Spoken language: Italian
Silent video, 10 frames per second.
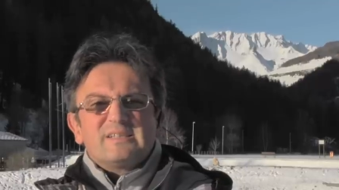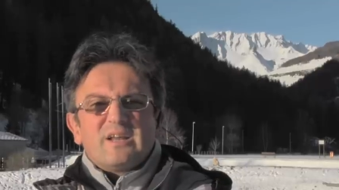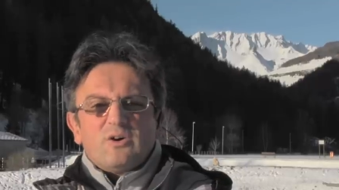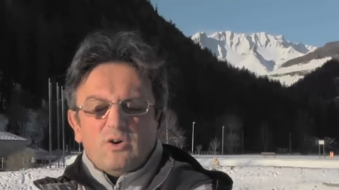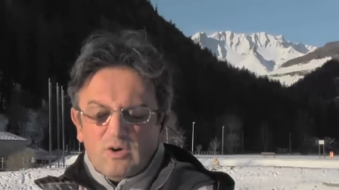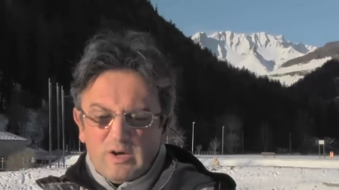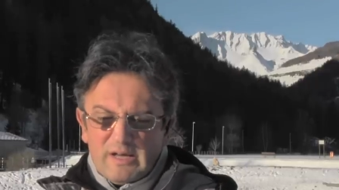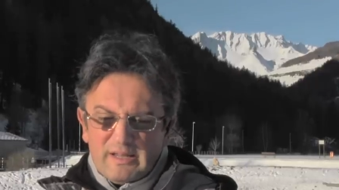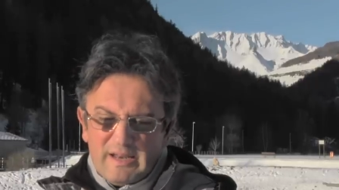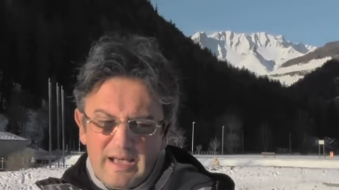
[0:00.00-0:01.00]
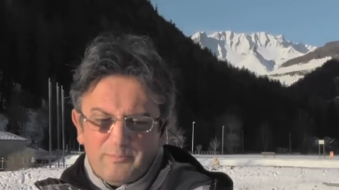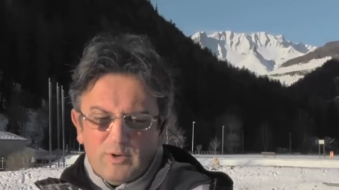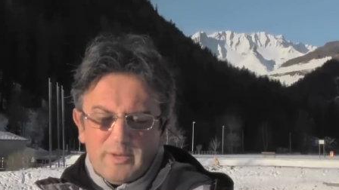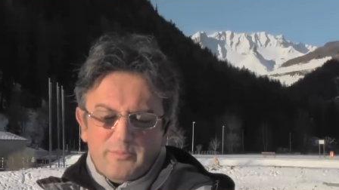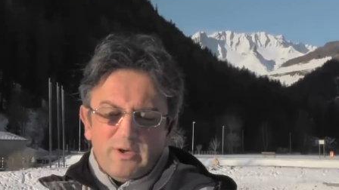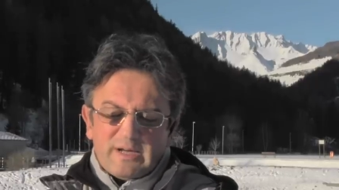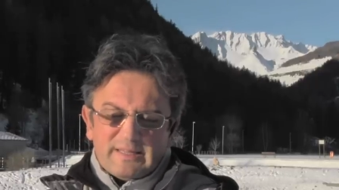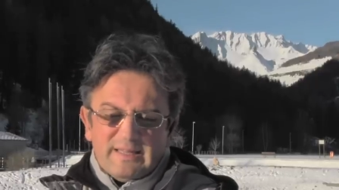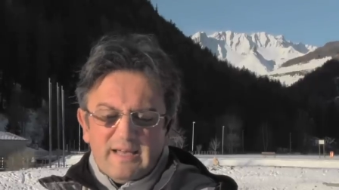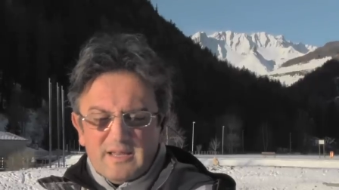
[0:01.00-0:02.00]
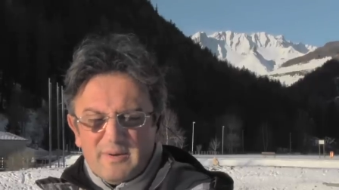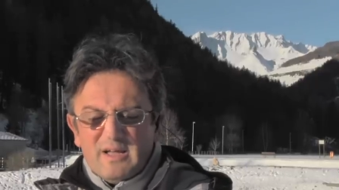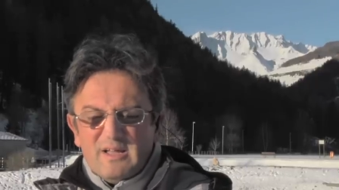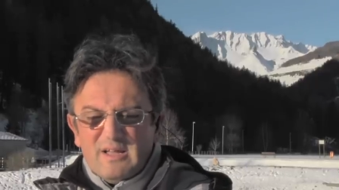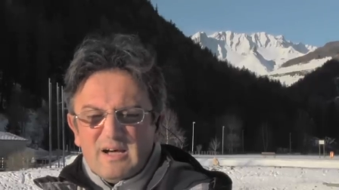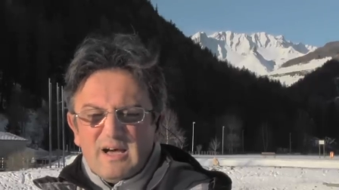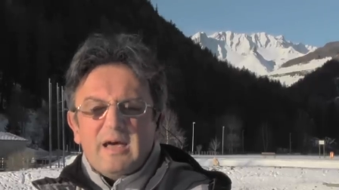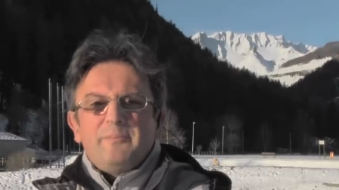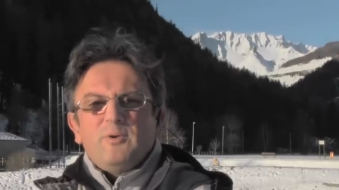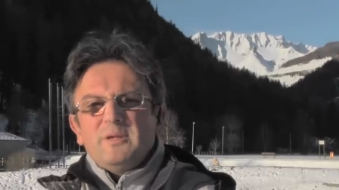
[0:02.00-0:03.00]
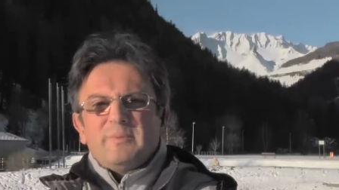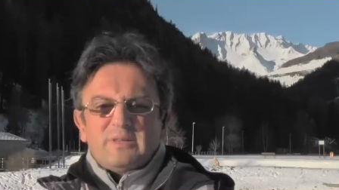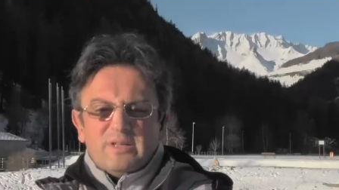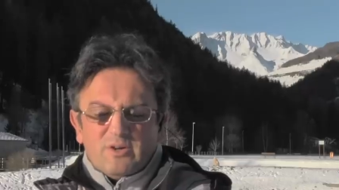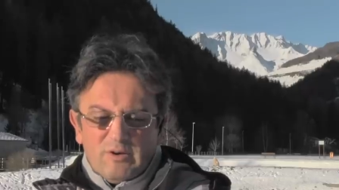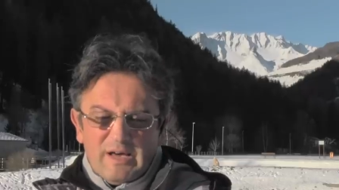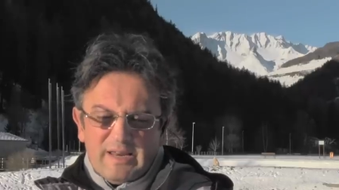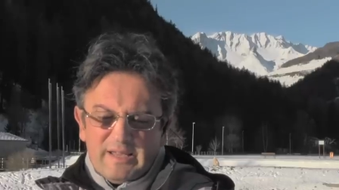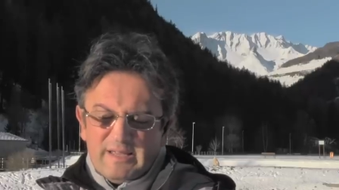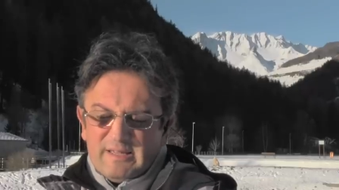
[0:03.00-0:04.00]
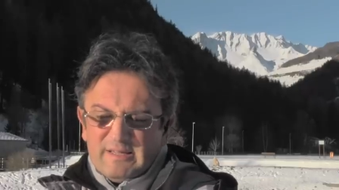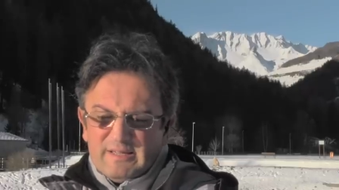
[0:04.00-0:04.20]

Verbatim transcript: sarò a Napoli e poi a Catania, ma a Napoli in particolare